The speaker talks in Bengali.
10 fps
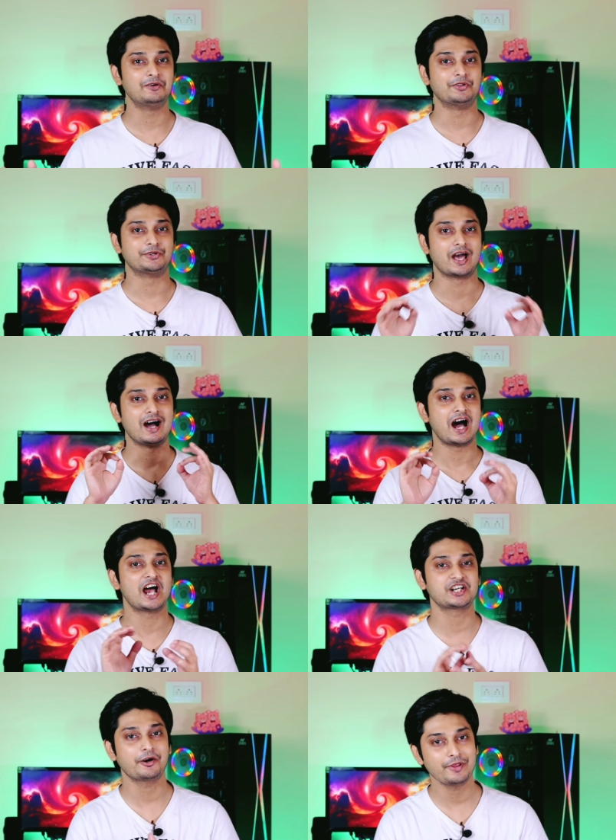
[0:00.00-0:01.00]
হ্যালো বন্ধুরা
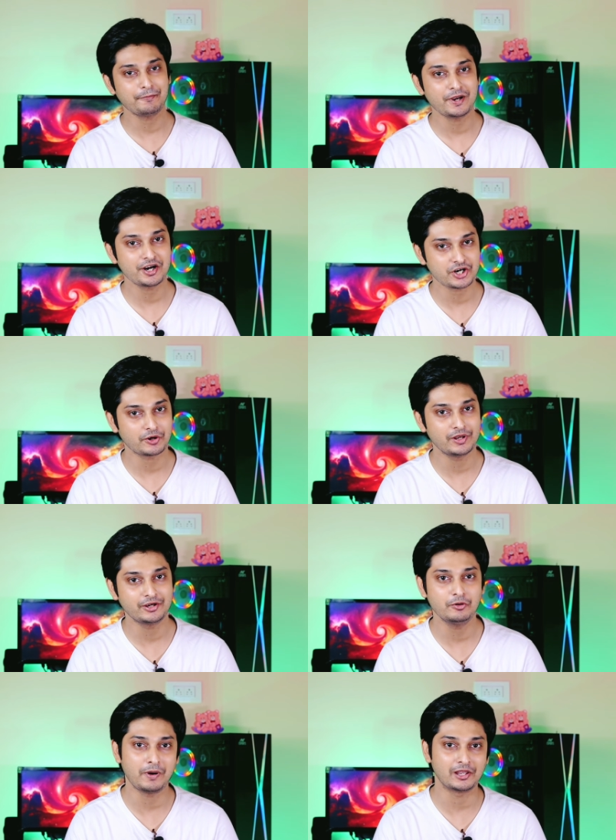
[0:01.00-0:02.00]
আশা করি আপনারা
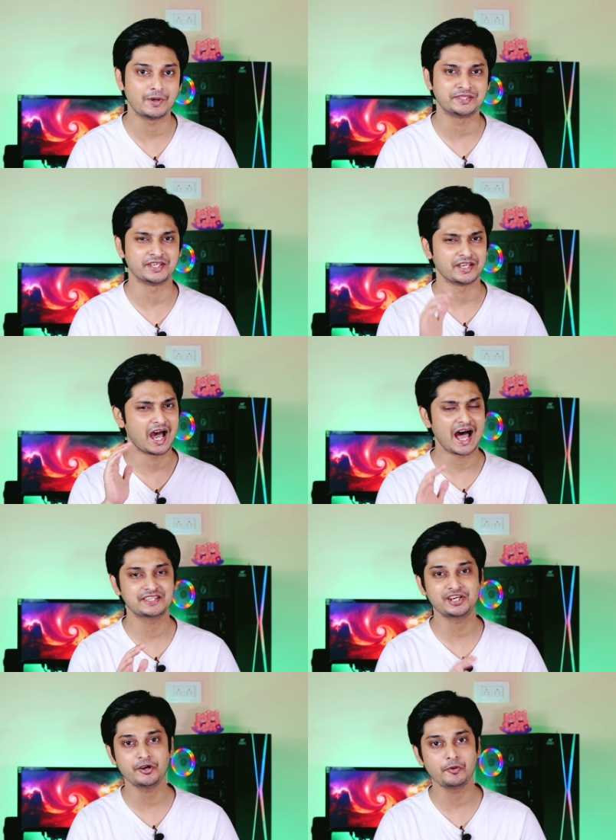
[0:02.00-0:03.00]
সকলেই খুব ভালো আছেন
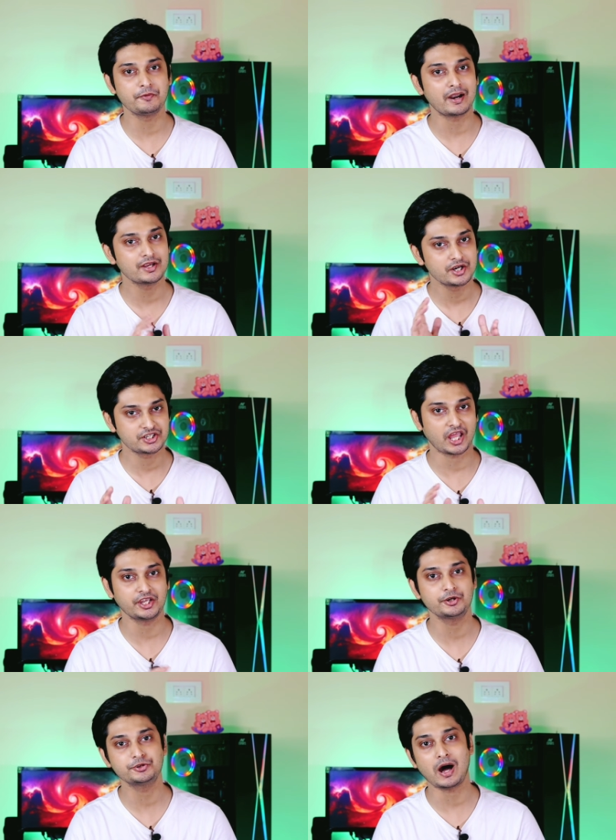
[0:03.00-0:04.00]
আজকে রবিবার
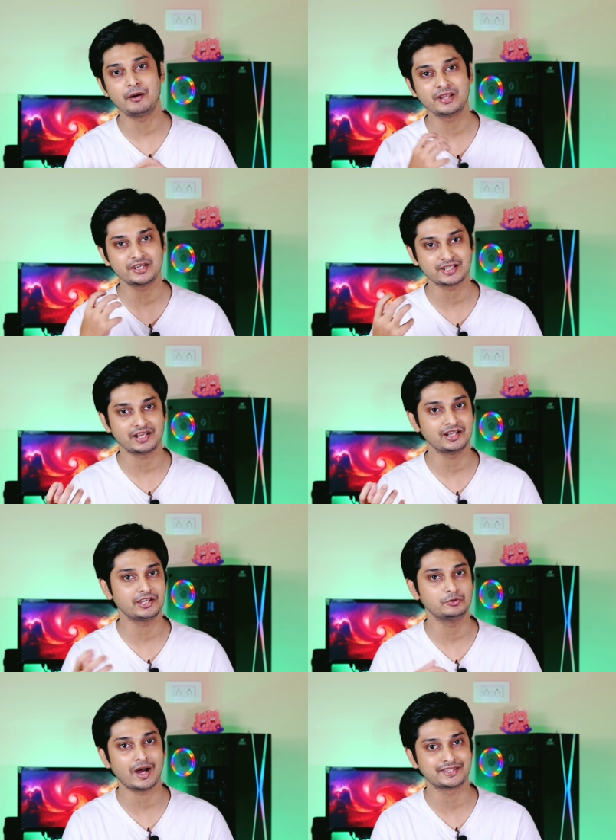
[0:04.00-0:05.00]
সাধারণত আমাদের
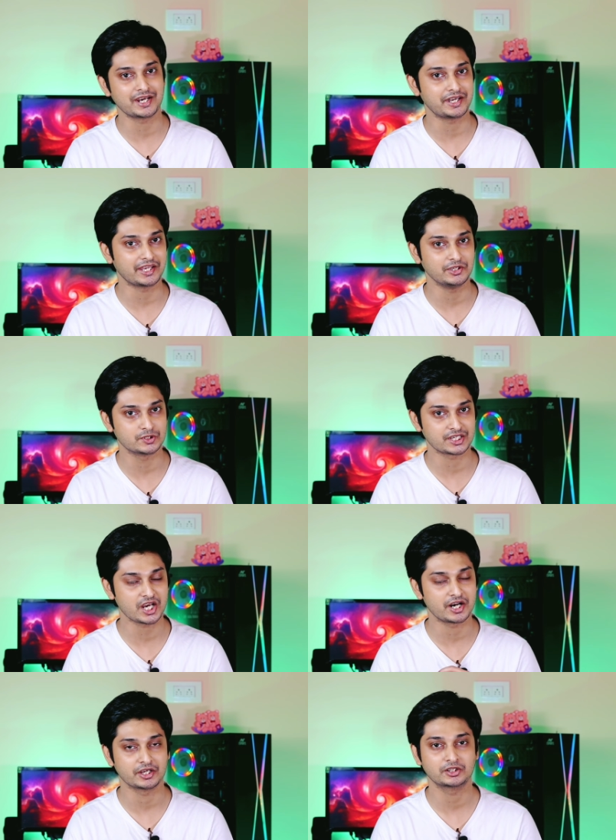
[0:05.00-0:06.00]
চ্যানেলে কিন্তু আজকে টেক নিউজ
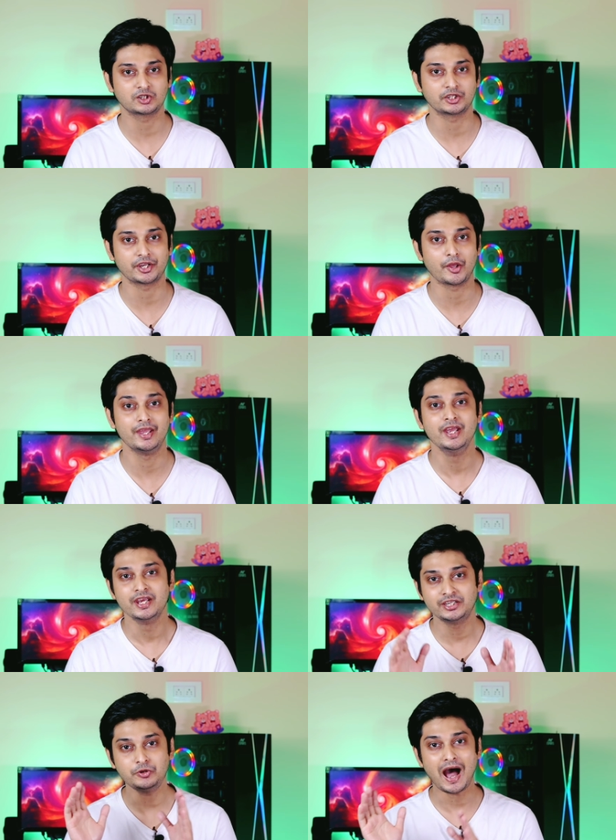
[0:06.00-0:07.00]
আসার কথা নয়
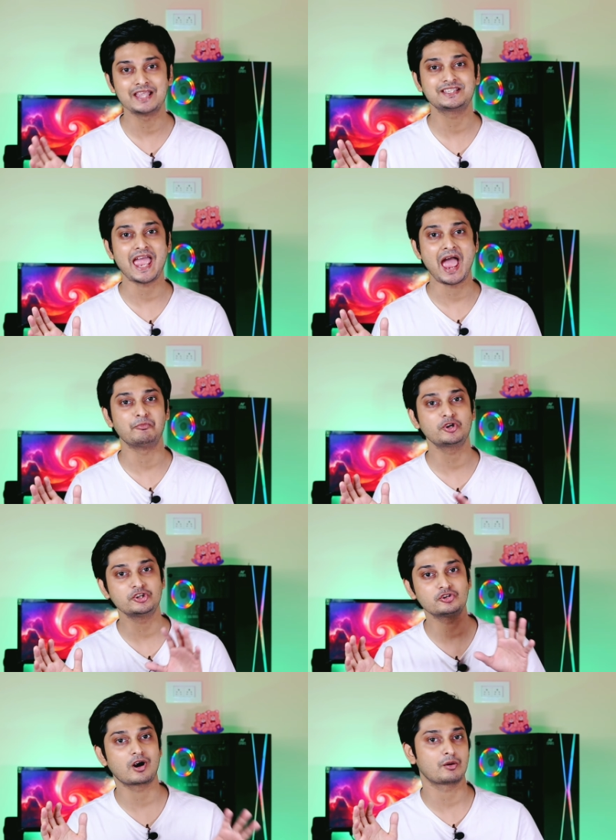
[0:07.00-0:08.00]
কিন্তু আজকে এমন
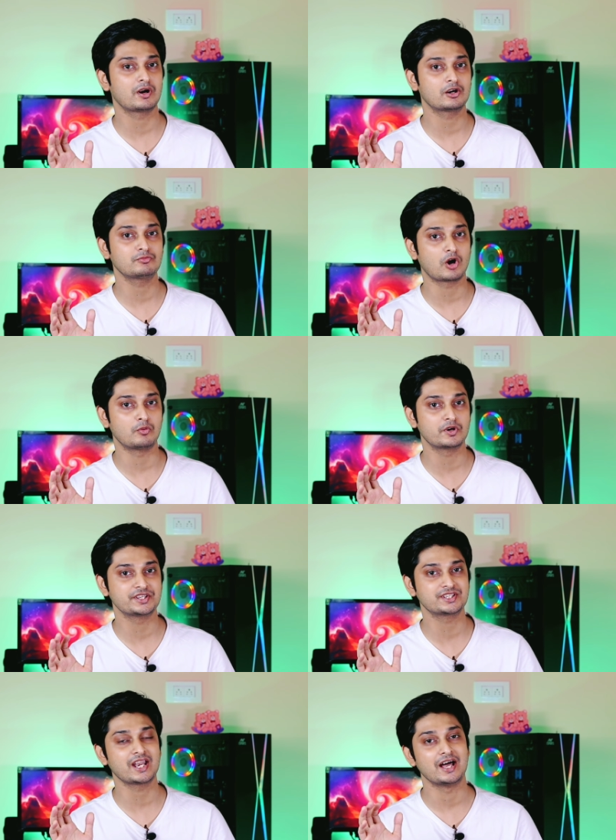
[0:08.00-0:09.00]
কিছু গরমাগরম
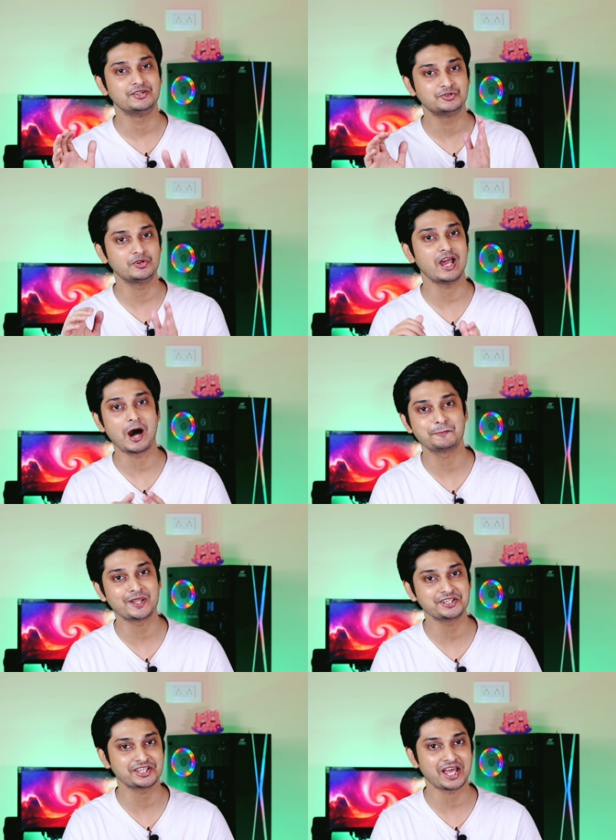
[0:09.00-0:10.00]
খবর এসছে না যদি
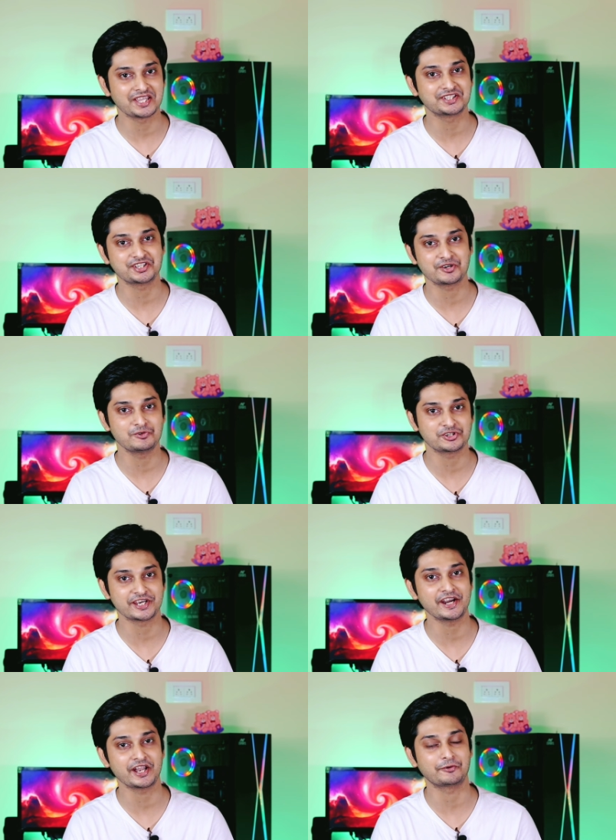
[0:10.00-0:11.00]
আপনাদের সাথে আজকে সেগুলো
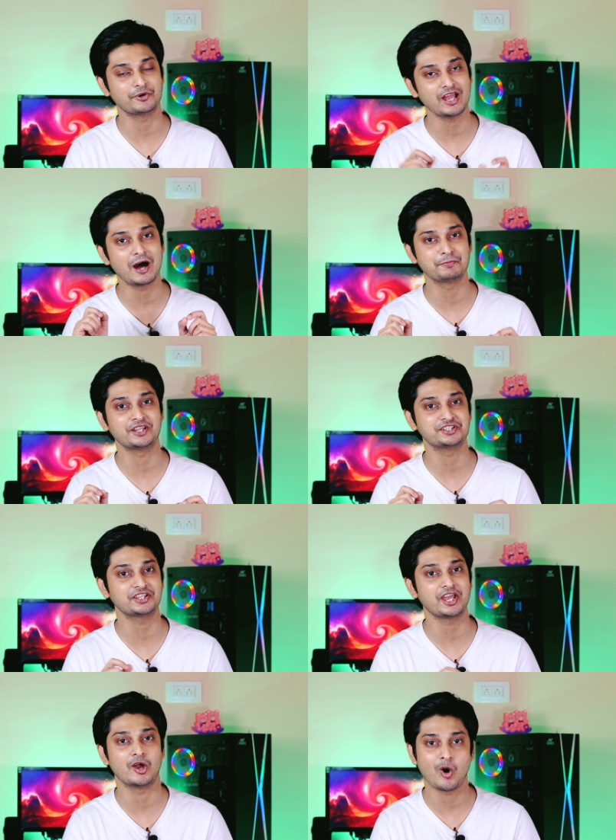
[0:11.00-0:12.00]
শেয়ার না করি
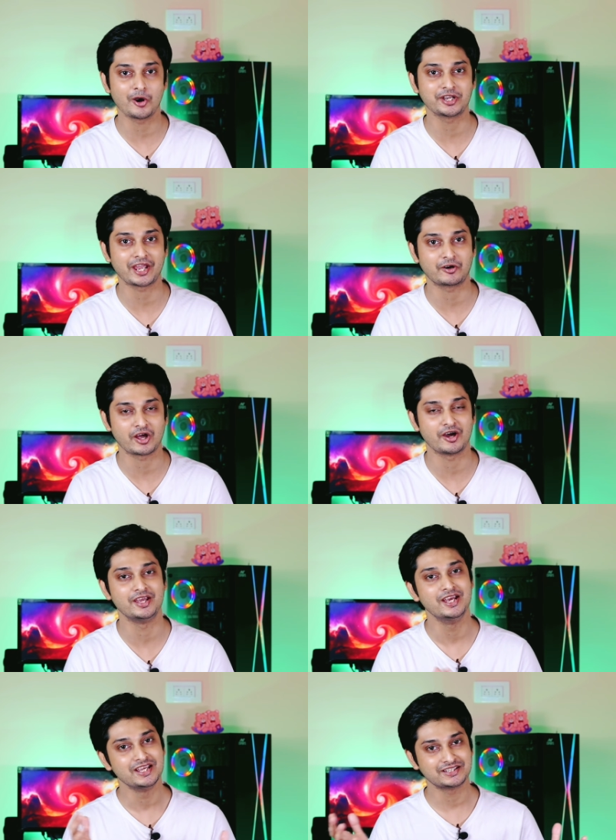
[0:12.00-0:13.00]
আপনাদের সাথে অন্যায় করা হয়